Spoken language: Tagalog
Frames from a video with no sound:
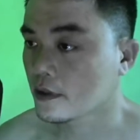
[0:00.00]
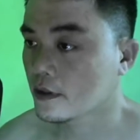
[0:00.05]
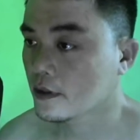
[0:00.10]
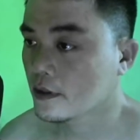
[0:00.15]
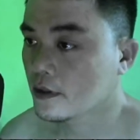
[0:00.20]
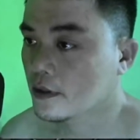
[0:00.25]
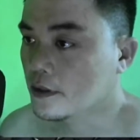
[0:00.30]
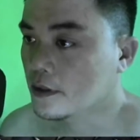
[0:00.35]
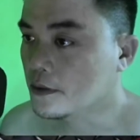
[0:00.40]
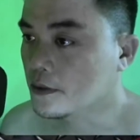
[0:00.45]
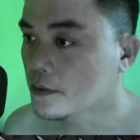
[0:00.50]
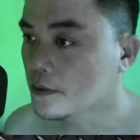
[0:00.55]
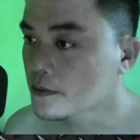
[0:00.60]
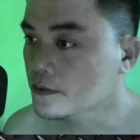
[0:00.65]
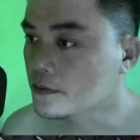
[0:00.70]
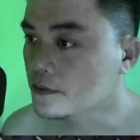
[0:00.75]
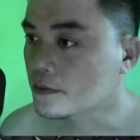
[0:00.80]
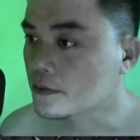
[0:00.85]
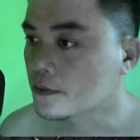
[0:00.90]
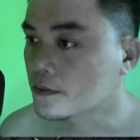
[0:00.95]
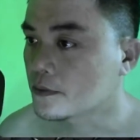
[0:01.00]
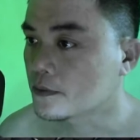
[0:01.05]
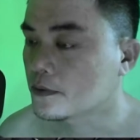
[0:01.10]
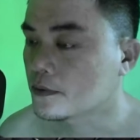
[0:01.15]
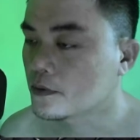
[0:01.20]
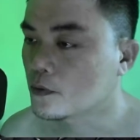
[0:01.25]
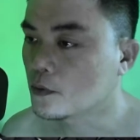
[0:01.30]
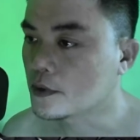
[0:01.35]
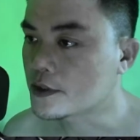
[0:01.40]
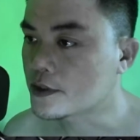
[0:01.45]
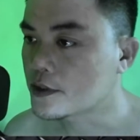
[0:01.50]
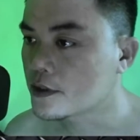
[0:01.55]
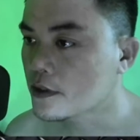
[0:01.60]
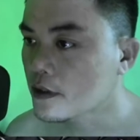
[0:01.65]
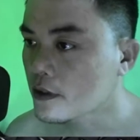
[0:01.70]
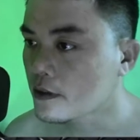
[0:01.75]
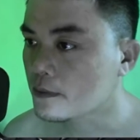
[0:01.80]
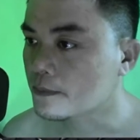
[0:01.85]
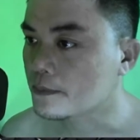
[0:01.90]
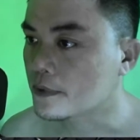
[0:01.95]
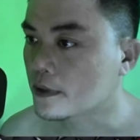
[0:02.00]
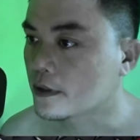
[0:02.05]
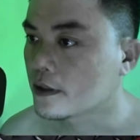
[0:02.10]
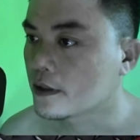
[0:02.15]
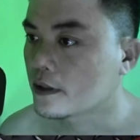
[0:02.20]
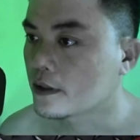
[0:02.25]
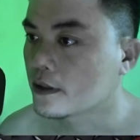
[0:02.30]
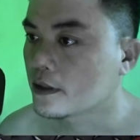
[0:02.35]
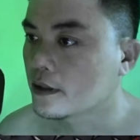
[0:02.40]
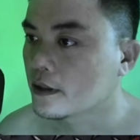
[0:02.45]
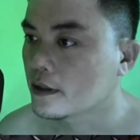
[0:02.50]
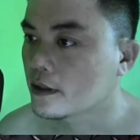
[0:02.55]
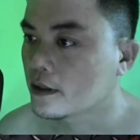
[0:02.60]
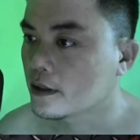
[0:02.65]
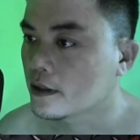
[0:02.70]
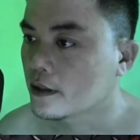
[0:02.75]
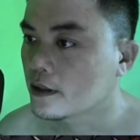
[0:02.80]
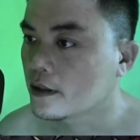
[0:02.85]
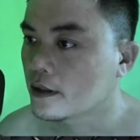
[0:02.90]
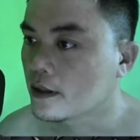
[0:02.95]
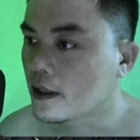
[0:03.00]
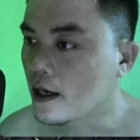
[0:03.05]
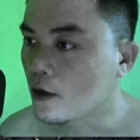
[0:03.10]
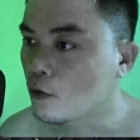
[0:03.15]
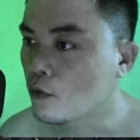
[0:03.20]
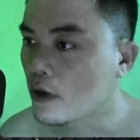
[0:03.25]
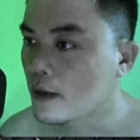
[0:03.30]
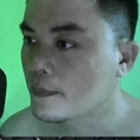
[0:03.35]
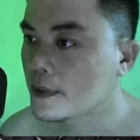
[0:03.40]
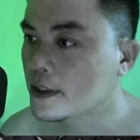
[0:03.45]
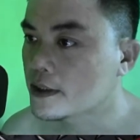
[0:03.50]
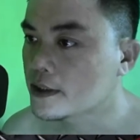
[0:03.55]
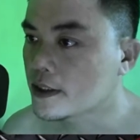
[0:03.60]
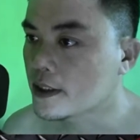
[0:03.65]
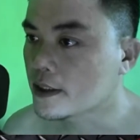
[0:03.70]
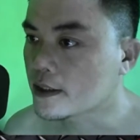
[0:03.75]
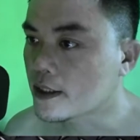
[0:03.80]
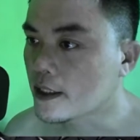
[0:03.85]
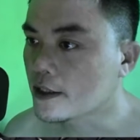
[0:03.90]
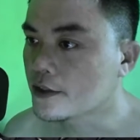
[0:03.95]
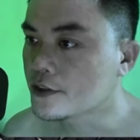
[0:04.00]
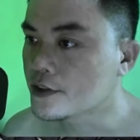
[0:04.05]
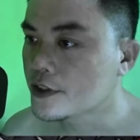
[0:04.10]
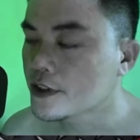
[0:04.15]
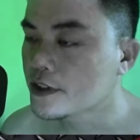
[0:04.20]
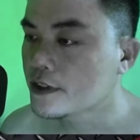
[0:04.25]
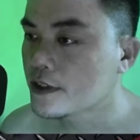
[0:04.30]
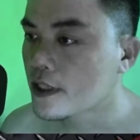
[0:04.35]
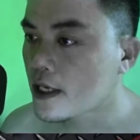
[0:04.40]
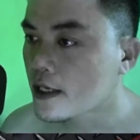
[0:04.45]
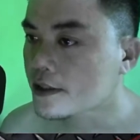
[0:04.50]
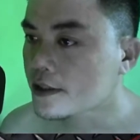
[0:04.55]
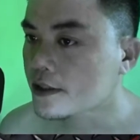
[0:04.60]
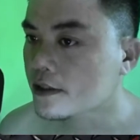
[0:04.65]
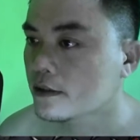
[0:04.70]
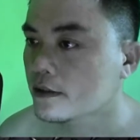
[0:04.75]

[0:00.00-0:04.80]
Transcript: Yun, what's up? Ako nga pala si AKG dash